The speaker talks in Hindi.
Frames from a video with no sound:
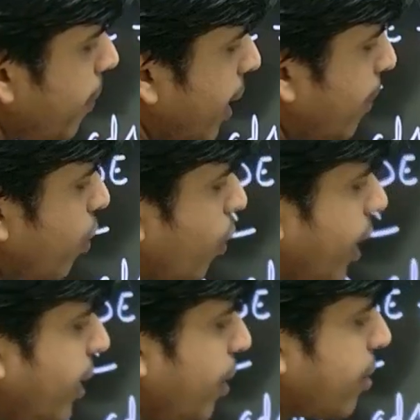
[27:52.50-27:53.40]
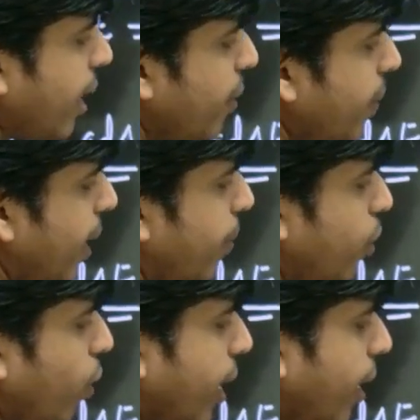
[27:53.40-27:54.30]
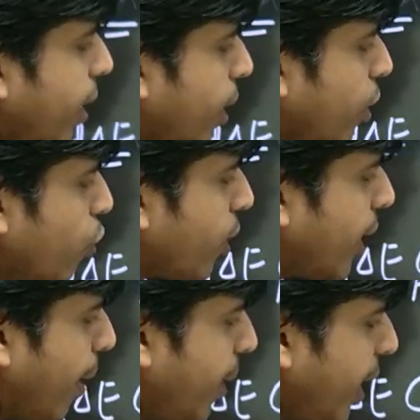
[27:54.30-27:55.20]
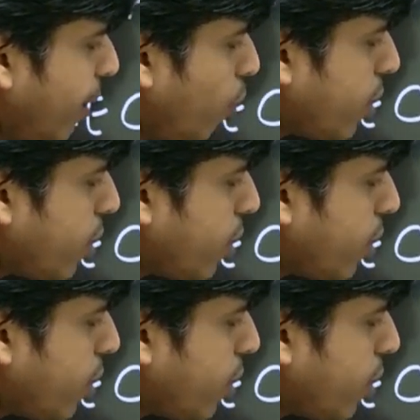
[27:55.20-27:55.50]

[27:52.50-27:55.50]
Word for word: बराबर हो गया ये इसके भी बराबर हो गया तो क्या मैं नहीं बोल